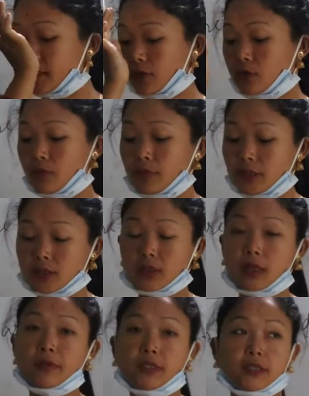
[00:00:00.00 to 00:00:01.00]
टीचर जो भी
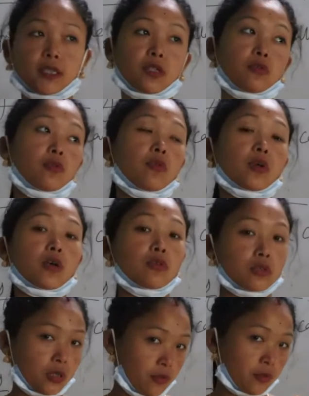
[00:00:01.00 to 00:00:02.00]
जितना भी टीचर है उन लोगों का
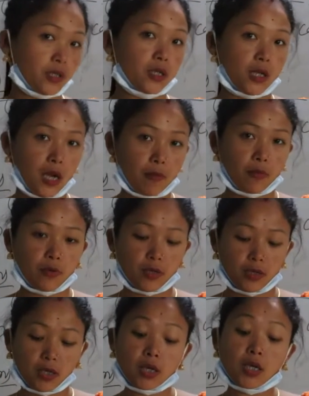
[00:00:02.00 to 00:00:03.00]
खुद का खुद का नाम
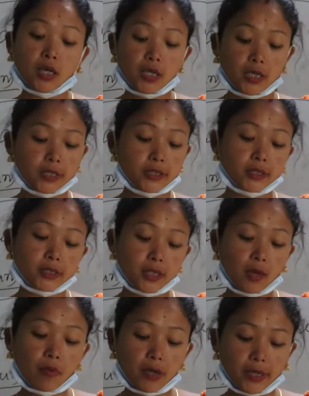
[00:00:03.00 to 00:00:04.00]
होगा ना लेकिन
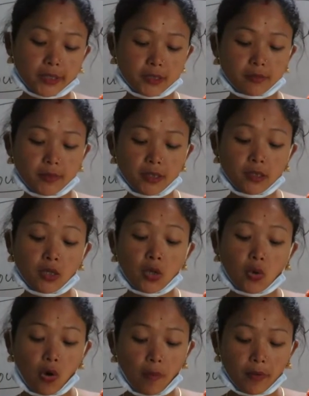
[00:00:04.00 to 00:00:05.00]
क्या बोला है इसमें
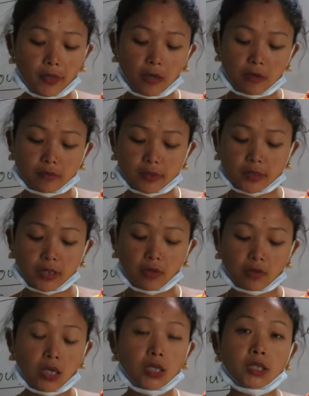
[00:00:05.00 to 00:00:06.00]
कॉमन नाउन में क्या
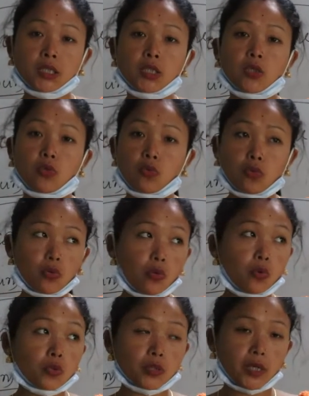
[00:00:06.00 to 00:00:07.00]
होगा उन
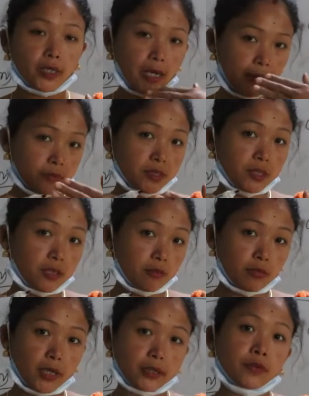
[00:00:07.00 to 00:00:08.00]
लोग उसका नाम से नहीं
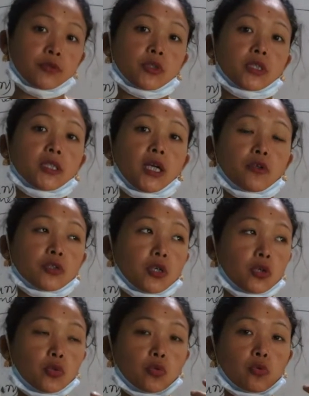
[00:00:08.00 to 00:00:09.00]
बुलाता उसका क्या है
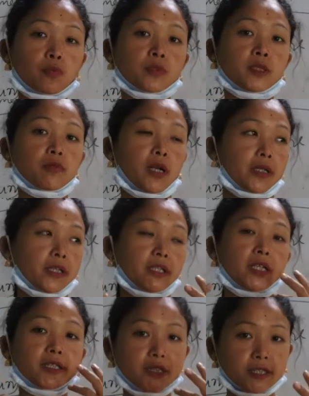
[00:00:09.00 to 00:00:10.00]
उसका ग्रुप से बुलाता
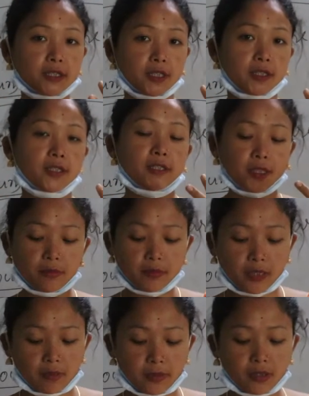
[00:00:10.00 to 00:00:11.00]
है क्या टीचर टीचर
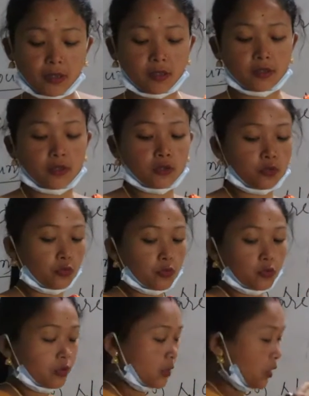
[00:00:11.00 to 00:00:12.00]
भी नाम है ना तो उसको